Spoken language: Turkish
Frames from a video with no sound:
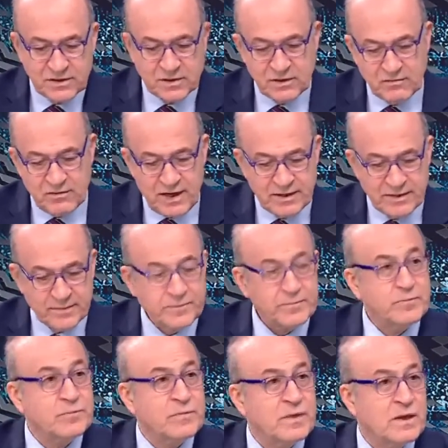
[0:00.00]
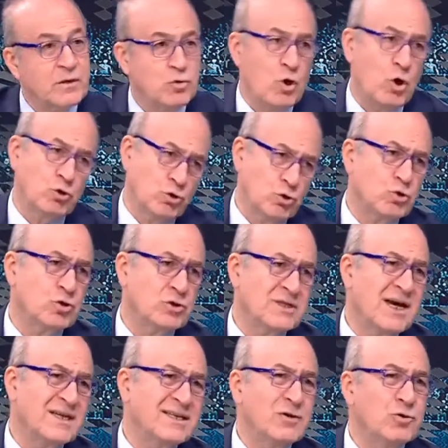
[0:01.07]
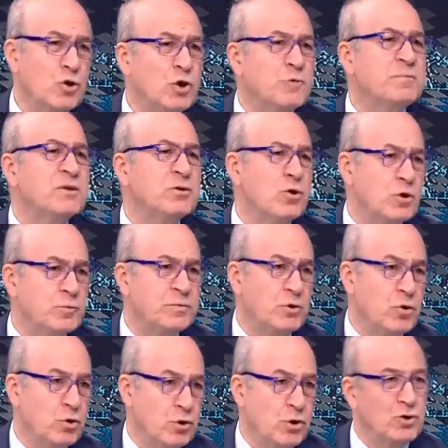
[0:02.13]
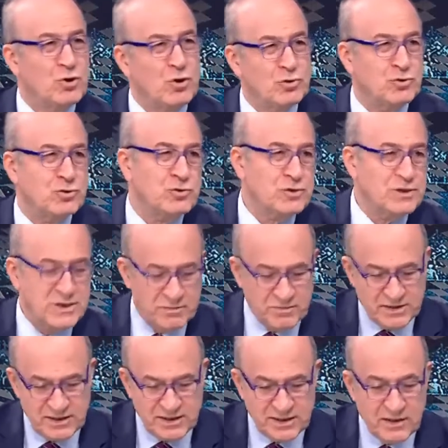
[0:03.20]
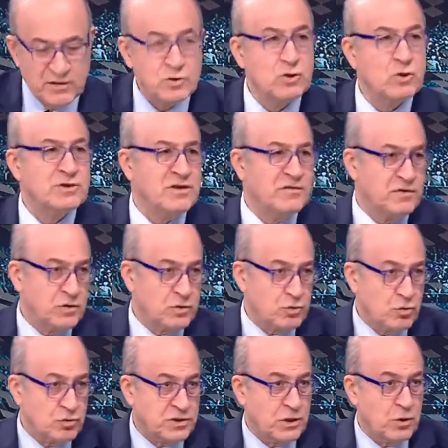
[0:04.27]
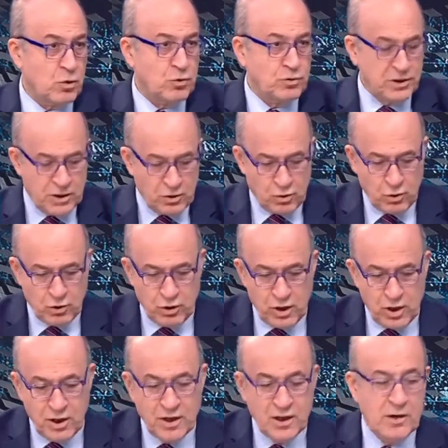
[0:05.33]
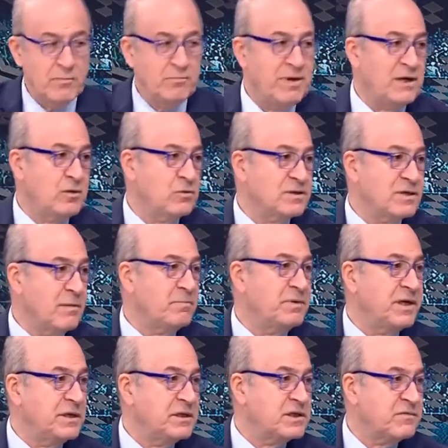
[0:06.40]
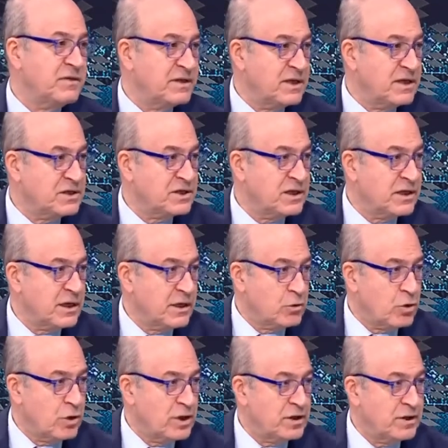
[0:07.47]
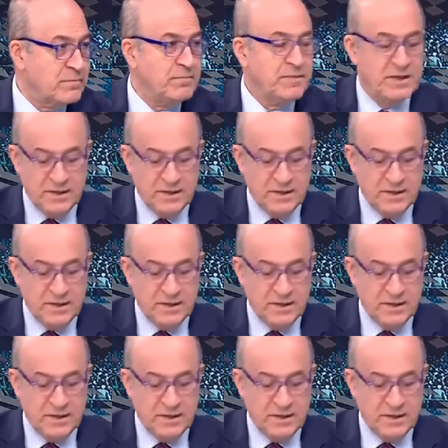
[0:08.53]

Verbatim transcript: 4-3-3'e göre yap bu takım. 4-3-3. Zaten tamam. 4-1-4-1 oynuyor. 4-3-3 gibi değil de Josef de Souza'yı önüne oynuyor, koyuyor. Tamam. Ben olsam Pjanic ve Tekşere'yi koyarım.